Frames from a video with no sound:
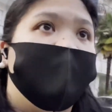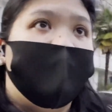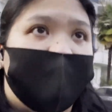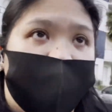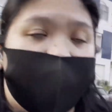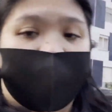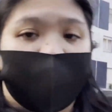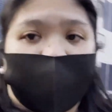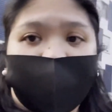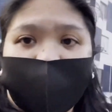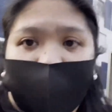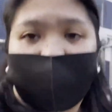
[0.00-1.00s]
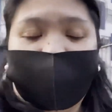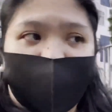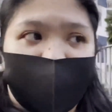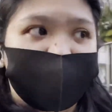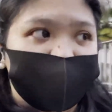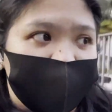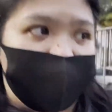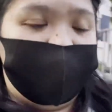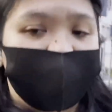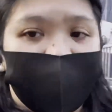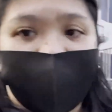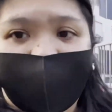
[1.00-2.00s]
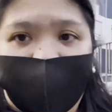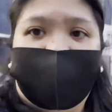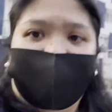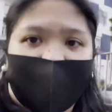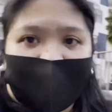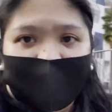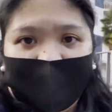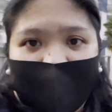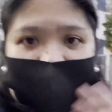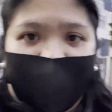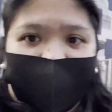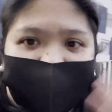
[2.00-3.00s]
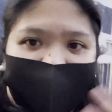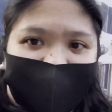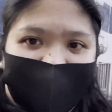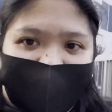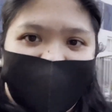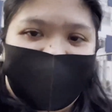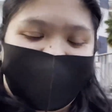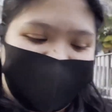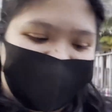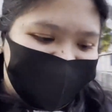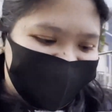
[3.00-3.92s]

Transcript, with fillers: At ako sa phone ay Hi Ate Ani!